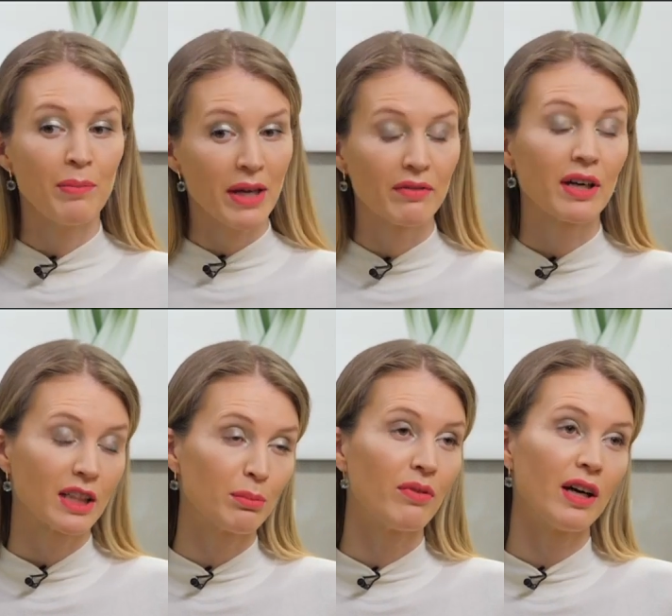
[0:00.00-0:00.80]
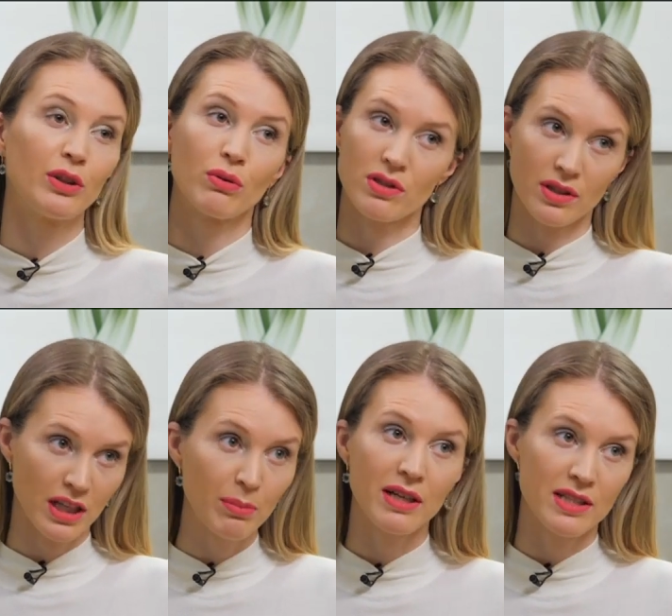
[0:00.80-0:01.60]
Во-первых, это бывает
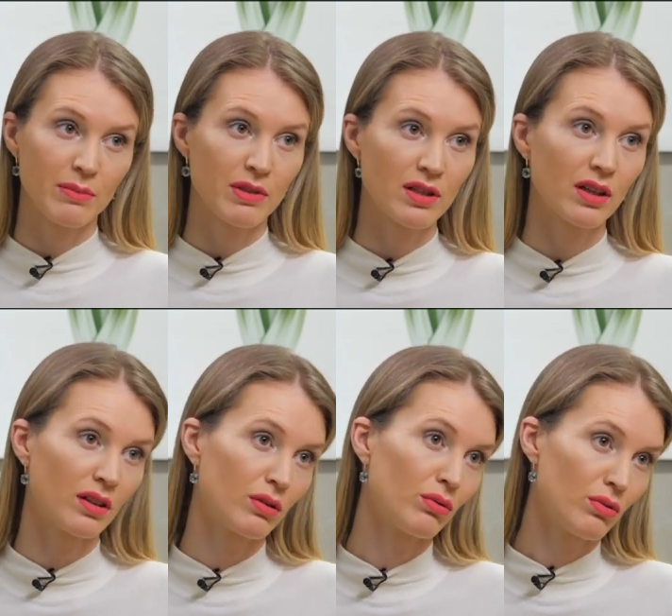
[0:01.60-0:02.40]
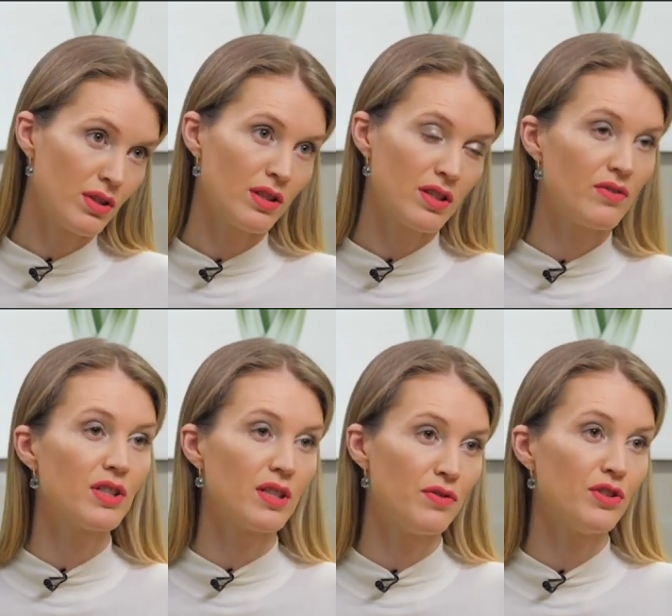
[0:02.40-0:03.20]
острая необходимость, когда у людей
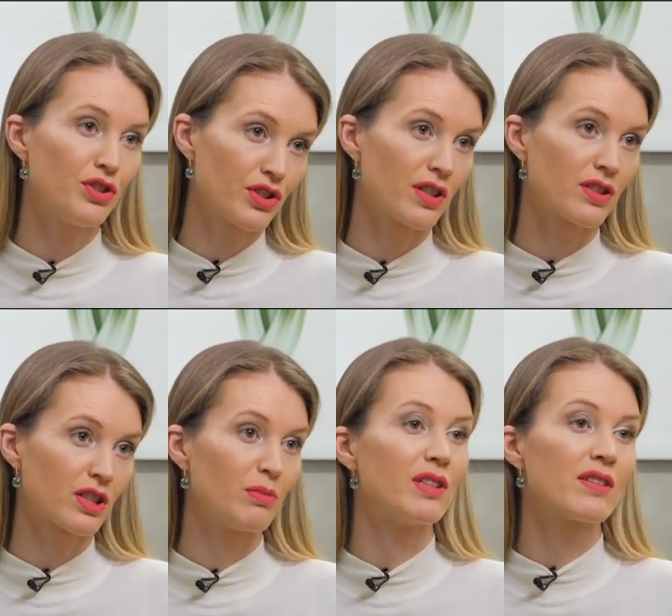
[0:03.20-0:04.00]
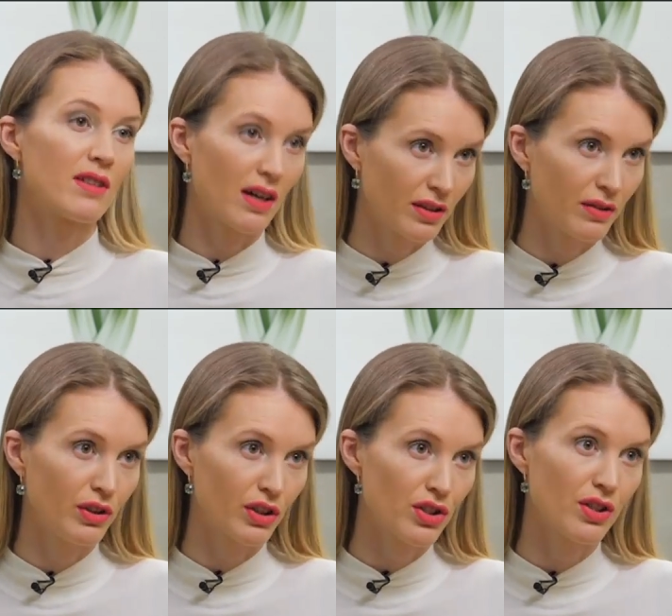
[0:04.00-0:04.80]
действительно есть физические, скажем, недостатки
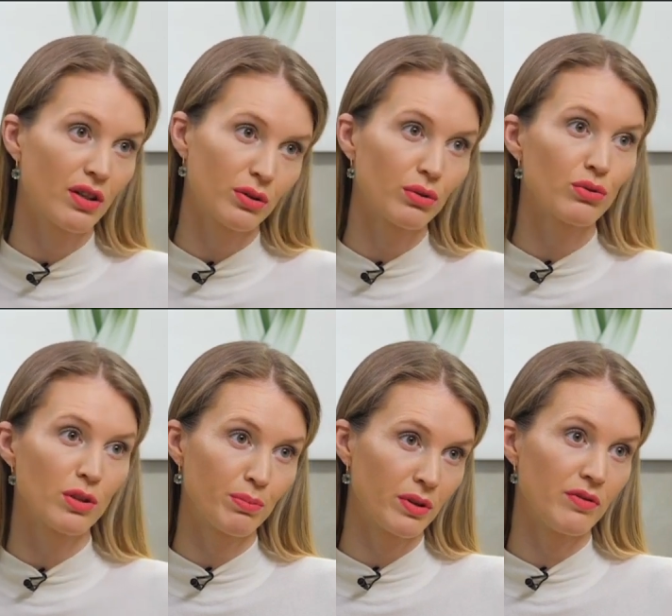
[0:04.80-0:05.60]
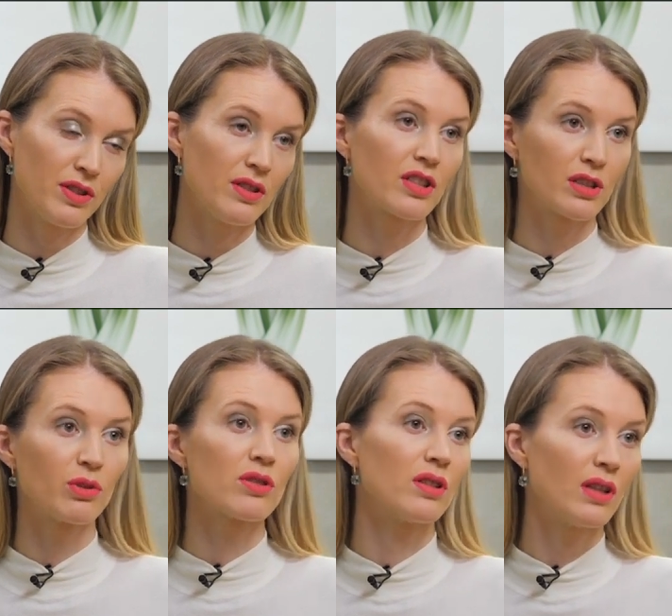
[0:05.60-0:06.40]
внешние, которые нужно подвести,
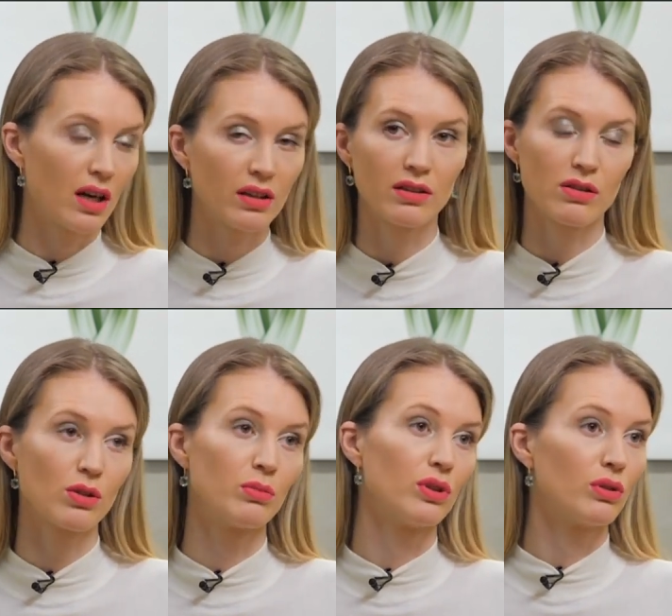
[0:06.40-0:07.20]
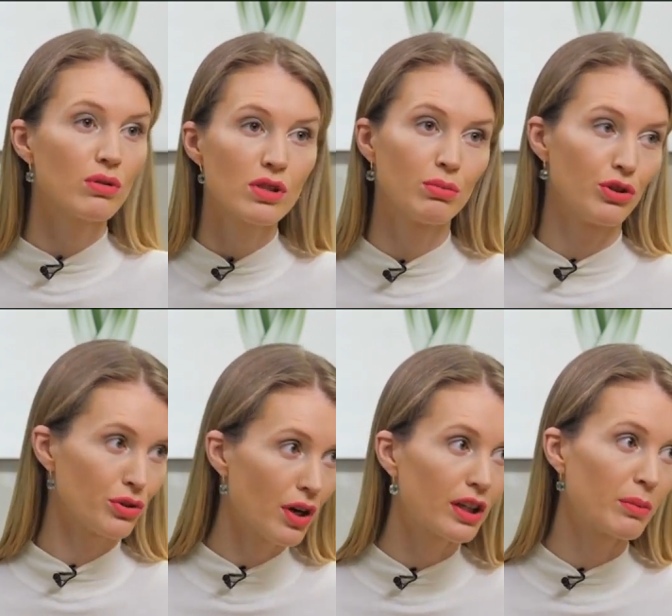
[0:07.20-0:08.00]
скажем, до стандарта. Это сломанный нос, либо
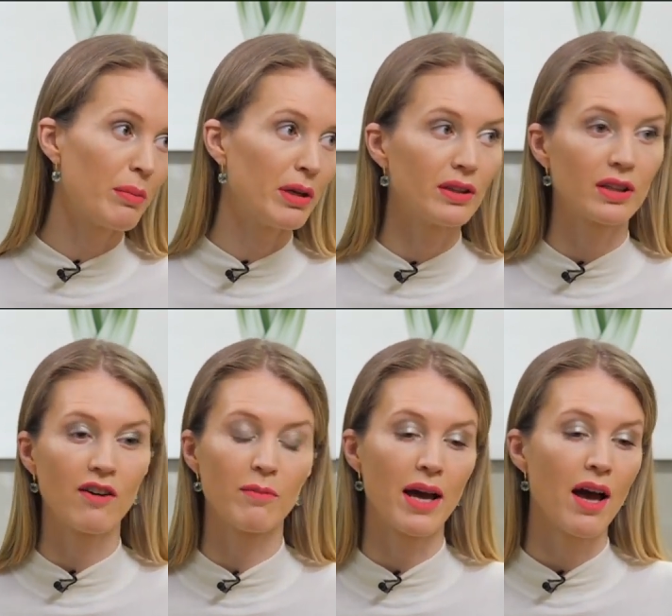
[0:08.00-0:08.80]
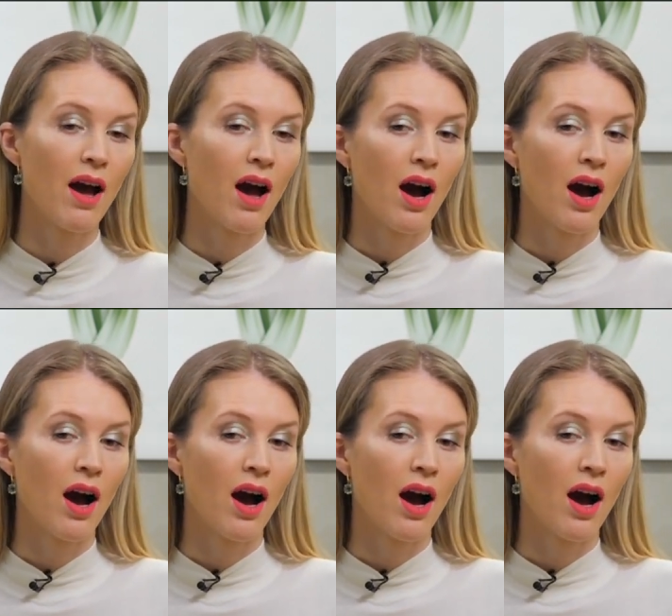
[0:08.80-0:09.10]
еще какие-то моменты травмы.